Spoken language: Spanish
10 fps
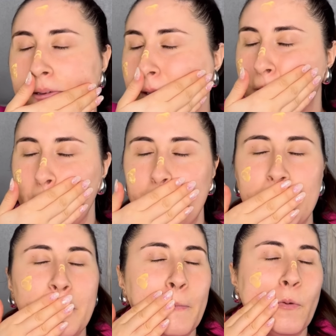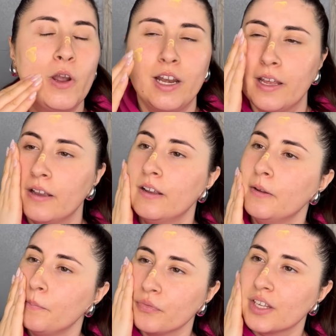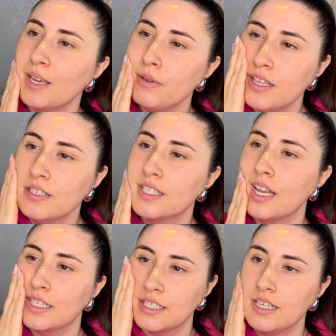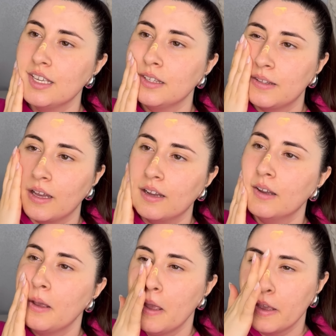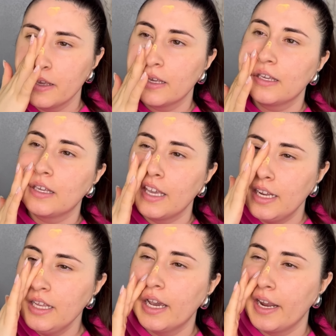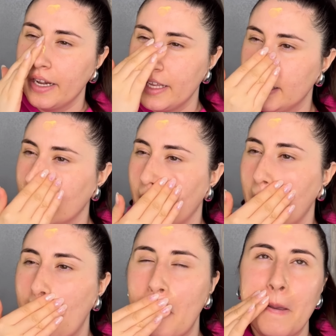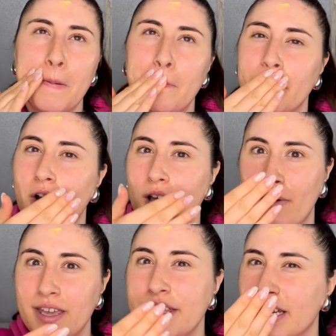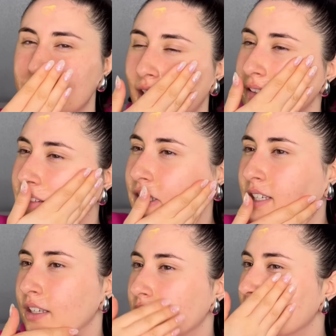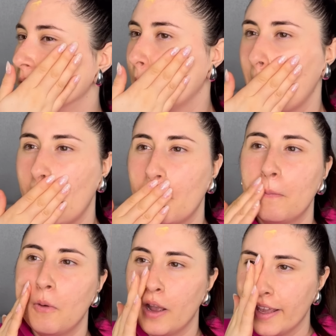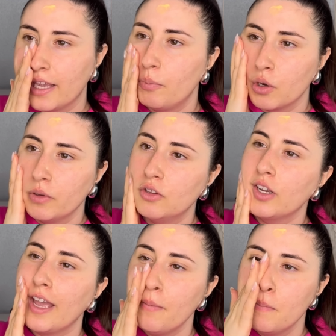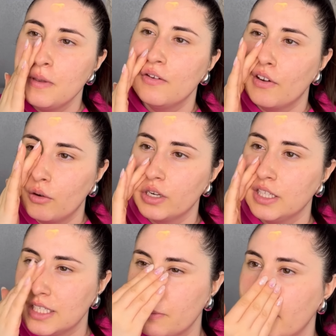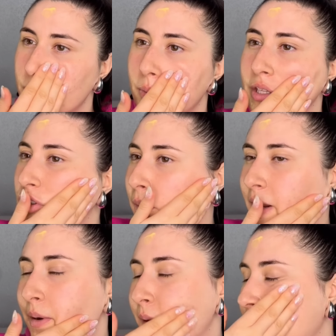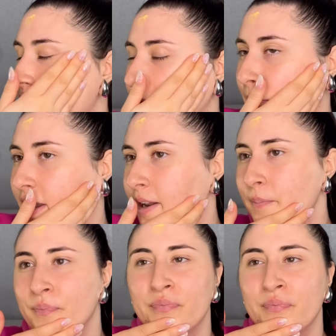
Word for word: qué bien huele, qué bien se asienta qué ligerita, pero a la vez hidratante. Buah, es que prometo que es mi favoritísima del momento para preparar la piel.